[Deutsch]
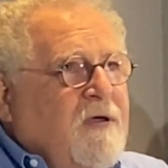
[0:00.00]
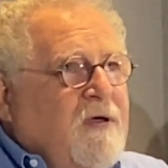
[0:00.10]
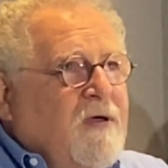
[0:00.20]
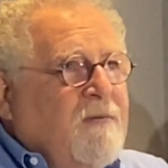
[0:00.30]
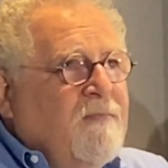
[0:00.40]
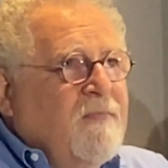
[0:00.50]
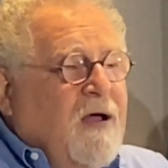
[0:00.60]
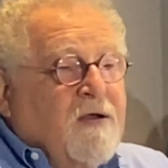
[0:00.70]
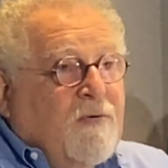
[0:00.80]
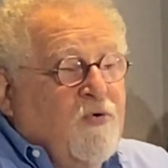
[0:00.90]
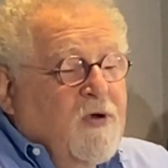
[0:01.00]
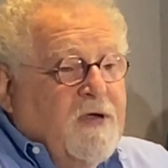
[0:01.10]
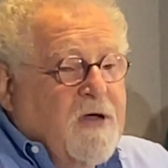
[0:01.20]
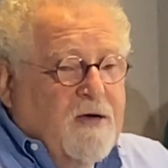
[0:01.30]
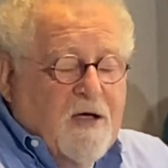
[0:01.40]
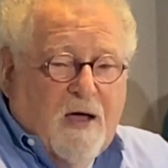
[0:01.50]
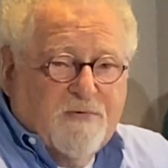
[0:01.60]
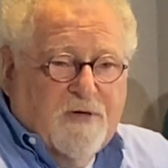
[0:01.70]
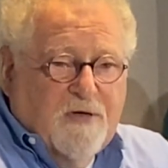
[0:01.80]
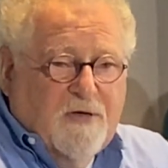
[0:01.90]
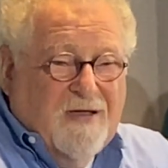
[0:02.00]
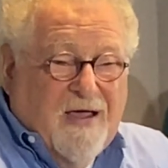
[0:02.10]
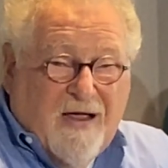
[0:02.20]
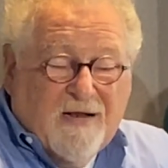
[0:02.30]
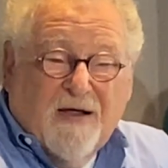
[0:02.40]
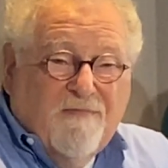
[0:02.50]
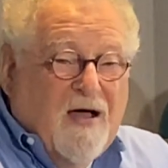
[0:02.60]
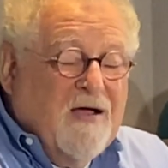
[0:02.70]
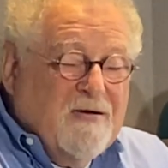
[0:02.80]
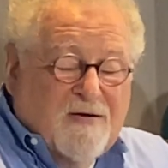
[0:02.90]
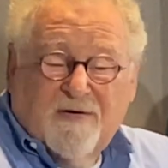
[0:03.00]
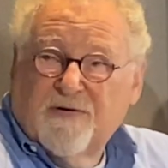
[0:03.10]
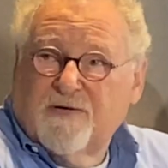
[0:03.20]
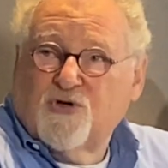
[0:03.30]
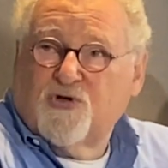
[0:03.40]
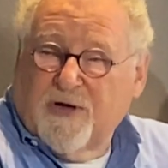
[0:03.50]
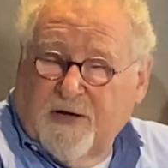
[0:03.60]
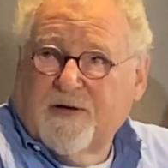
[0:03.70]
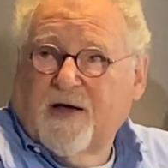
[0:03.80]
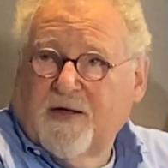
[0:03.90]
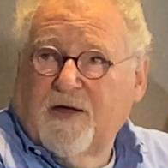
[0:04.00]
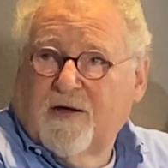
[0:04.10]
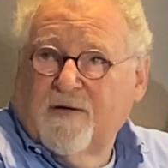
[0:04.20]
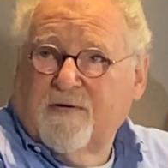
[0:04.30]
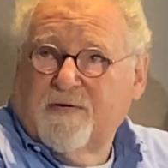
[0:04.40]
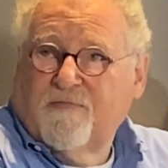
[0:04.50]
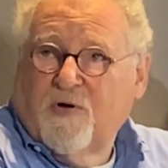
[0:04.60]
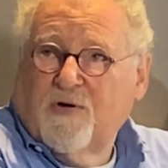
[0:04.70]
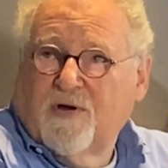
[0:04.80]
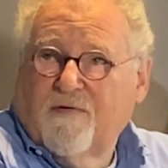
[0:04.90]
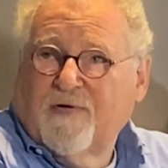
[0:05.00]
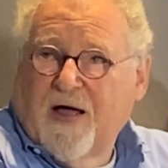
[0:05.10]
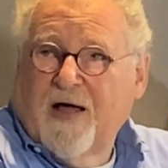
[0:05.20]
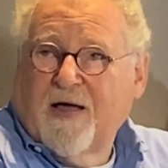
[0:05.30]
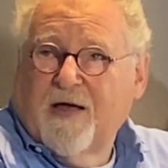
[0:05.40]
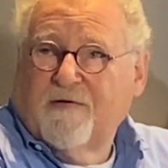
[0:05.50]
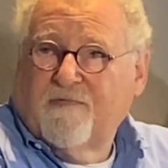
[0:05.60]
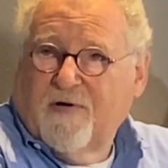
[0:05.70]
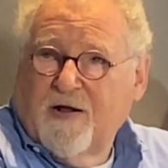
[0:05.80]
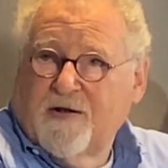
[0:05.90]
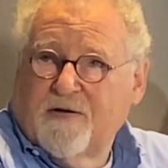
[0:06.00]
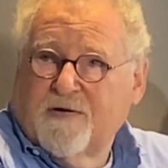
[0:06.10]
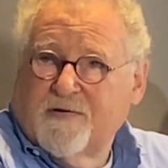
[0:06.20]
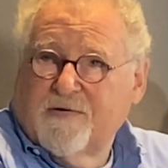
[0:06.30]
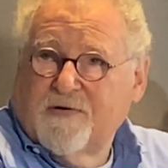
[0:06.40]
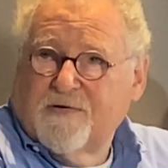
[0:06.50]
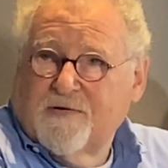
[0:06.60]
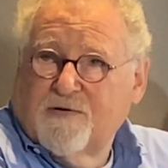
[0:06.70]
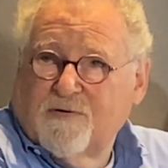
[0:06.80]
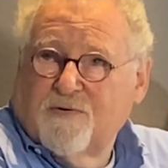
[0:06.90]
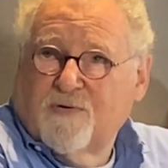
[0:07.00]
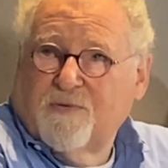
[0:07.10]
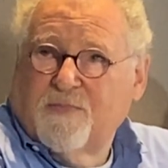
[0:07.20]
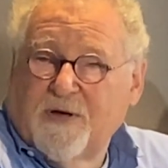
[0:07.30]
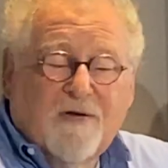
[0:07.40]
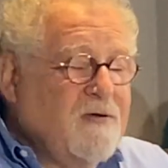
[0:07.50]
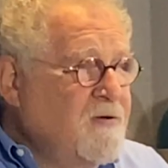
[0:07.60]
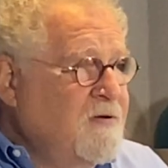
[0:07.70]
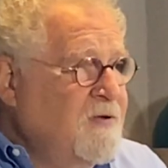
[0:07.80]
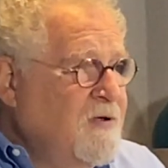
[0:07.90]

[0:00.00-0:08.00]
Ähm, andere Möglichkeiten gab es nicht. Ihre Eltern waren strikt dagegen. Sie wollten auf gar keinen Fall, dass dieses junge Mädchen